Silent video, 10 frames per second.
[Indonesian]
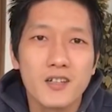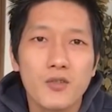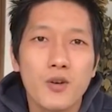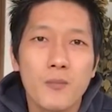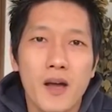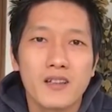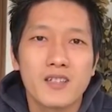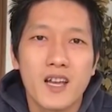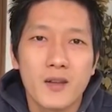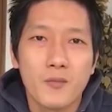jadi gue
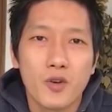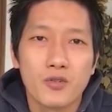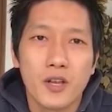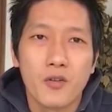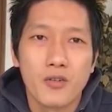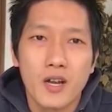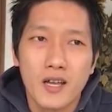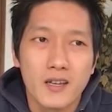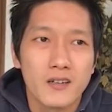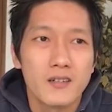part time ojek
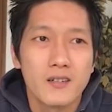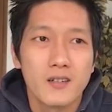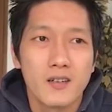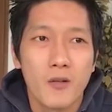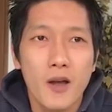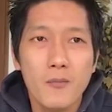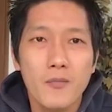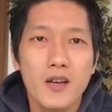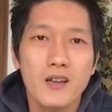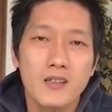online, nggak
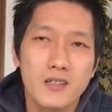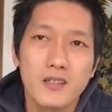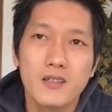apa-apa.